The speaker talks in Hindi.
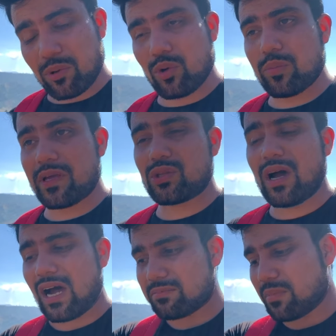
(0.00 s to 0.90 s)
बोलूँ मेरे तो
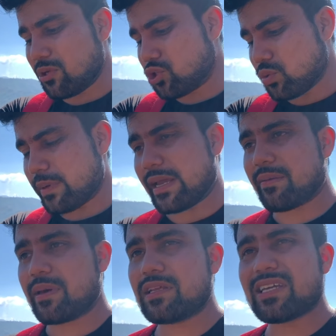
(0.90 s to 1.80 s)
हाथ में भी चुभ रहे हैं
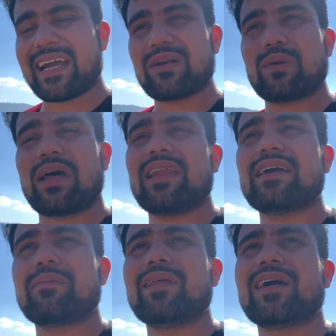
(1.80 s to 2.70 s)
मैंने जैकेट उठा ली
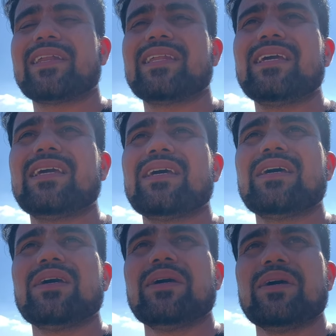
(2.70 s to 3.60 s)
गर्मी लग रही थी
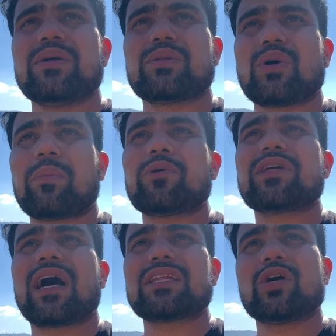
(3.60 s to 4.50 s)
तो आपको
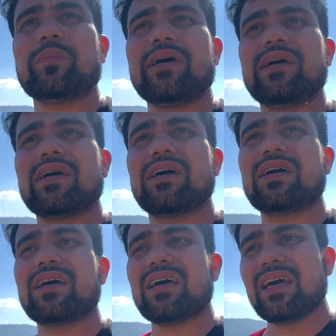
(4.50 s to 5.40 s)
दिखाता हूँ मैं
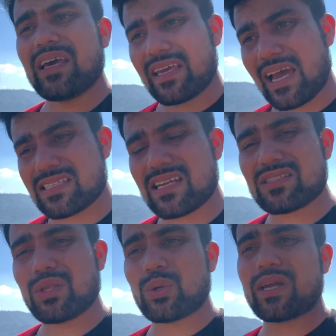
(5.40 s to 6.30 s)
कैसे
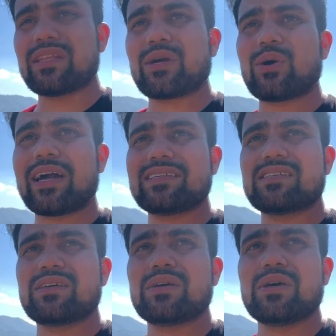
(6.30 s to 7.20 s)
रास्ते हो रखे हैं देखो गाइस
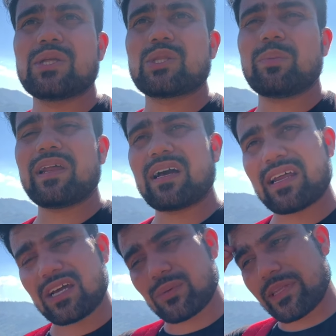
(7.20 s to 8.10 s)
तो मेरा घर
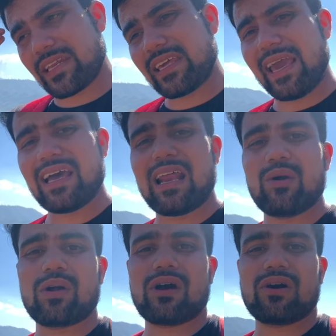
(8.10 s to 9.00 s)
का तो पता नहीं क्या ही हाल
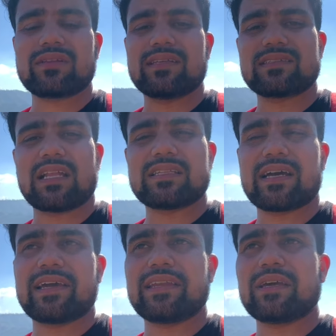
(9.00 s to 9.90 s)
हो रखा होगा तीन साल से
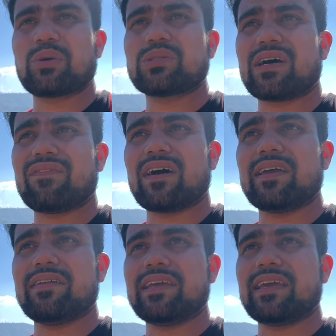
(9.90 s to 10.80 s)
गए नहीं है कुछ
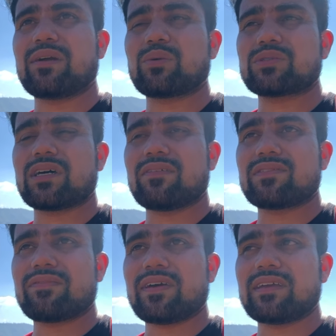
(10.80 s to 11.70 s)
सफाई नहीं है कुछ साफ
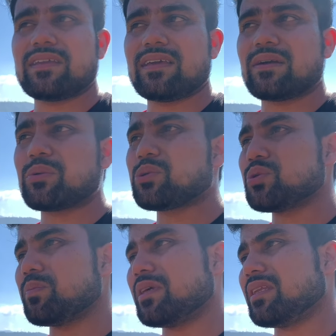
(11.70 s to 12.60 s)
सफाई नहीं है
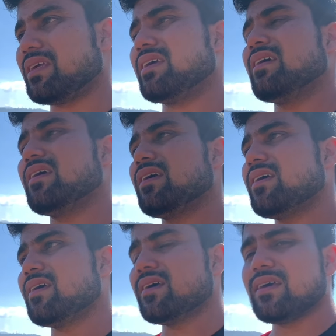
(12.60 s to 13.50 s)
कुछ भी नहीं है
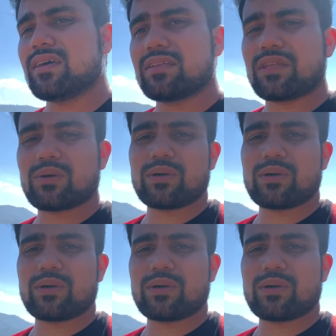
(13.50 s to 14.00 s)
देखो